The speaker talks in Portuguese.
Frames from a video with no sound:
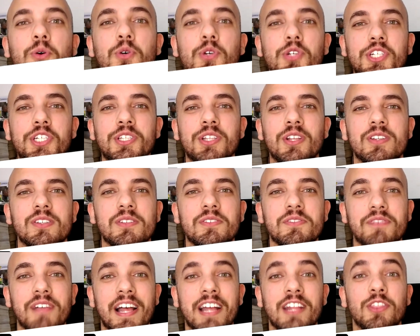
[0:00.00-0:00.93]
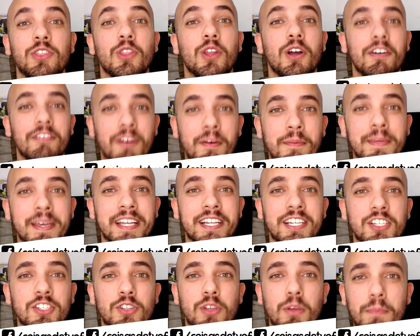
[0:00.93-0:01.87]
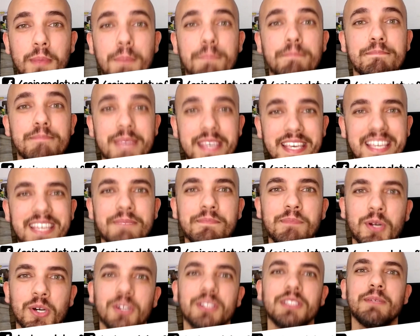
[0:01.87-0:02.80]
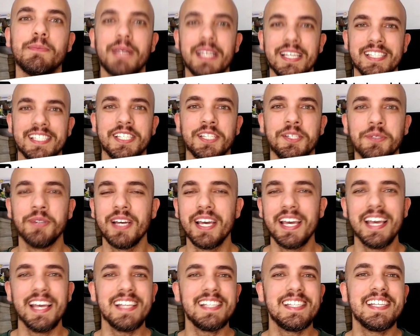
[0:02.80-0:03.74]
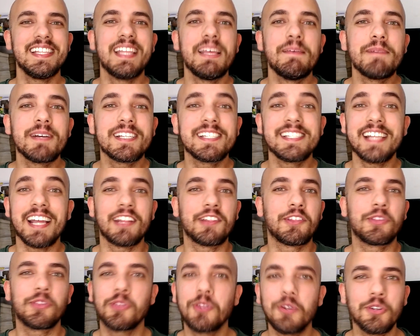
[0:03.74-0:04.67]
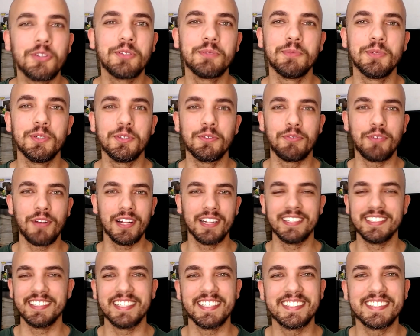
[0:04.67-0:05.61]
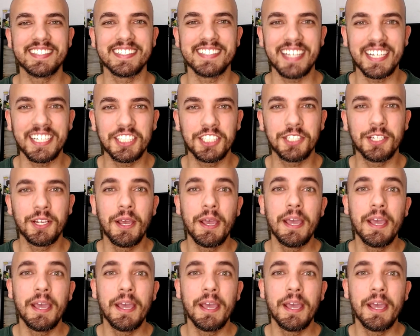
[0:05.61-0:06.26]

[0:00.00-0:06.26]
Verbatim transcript: Hoje nós vamos falar novamente sobre Big Brother Brasil, esse tema que está todo mundo falando na internet.